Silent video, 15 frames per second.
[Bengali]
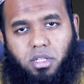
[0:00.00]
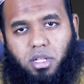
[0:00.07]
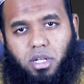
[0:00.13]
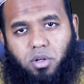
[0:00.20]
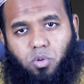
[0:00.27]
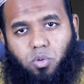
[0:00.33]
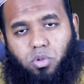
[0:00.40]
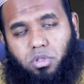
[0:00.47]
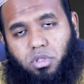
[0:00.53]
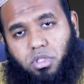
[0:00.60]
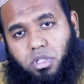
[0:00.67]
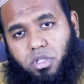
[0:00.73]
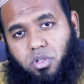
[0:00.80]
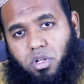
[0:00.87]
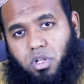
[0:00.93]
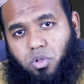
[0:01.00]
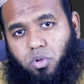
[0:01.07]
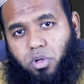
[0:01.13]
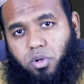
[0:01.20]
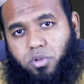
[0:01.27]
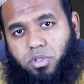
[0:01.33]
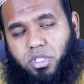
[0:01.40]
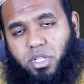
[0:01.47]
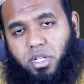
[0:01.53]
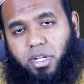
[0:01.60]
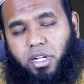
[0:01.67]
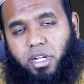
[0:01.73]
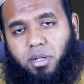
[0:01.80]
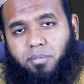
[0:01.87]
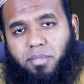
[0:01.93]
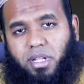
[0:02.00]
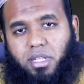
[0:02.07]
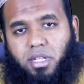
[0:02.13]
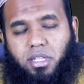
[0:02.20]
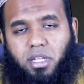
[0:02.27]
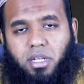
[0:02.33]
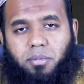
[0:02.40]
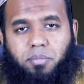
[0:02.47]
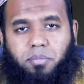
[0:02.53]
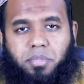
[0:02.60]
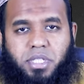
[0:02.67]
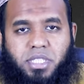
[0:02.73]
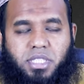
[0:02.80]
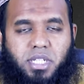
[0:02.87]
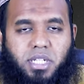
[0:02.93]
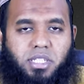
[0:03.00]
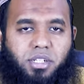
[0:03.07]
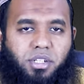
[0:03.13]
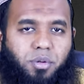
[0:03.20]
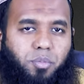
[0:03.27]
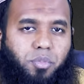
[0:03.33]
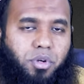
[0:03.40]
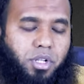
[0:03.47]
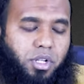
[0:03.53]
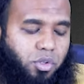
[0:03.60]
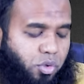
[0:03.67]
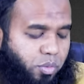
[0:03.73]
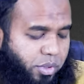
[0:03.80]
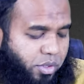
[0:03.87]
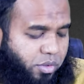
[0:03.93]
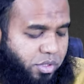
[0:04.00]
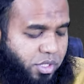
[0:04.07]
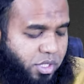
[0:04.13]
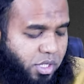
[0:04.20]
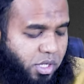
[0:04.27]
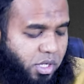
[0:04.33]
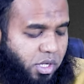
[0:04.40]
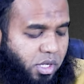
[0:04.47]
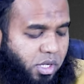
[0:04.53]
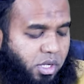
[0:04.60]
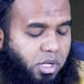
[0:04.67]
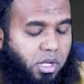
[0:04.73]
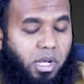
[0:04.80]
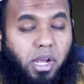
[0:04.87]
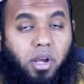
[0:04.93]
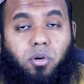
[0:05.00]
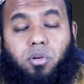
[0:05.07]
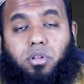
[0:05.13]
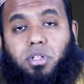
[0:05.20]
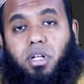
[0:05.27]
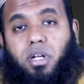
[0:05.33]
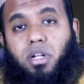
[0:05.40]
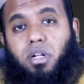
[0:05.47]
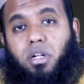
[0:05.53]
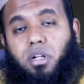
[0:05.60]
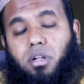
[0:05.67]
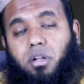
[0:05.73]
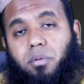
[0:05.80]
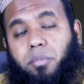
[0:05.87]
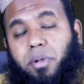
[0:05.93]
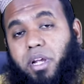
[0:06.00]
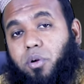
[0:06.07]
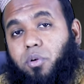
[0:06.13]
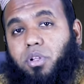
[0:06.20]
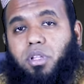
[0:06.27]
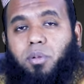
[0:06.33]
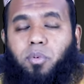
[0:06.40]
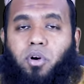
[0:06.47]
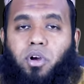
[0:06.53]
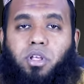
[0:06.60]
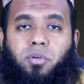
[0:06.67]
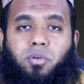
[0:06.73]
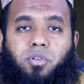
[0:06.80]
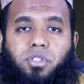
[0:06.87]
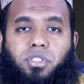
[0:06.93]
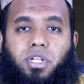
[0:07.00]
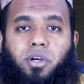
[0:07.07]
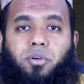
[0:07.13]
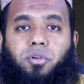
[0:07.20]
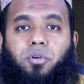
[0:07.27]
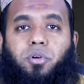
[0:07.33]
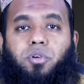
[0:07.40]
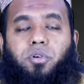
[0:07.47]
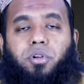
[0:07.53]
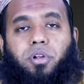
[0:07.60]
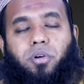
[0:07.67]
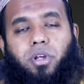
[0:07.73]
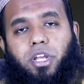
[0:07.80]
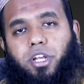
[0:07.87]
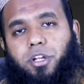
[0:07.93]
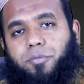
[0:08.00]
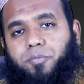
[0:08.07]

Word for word: তার উত্তেজনা তৈরি হচ্ছে লিঙ্গের মাথা দিয়ে পিসলা জাতীয় পদার্থ বের হচ্ছে এখন তার বিয়ে করতে ভয় হচ্ছে এখন করণীয় কি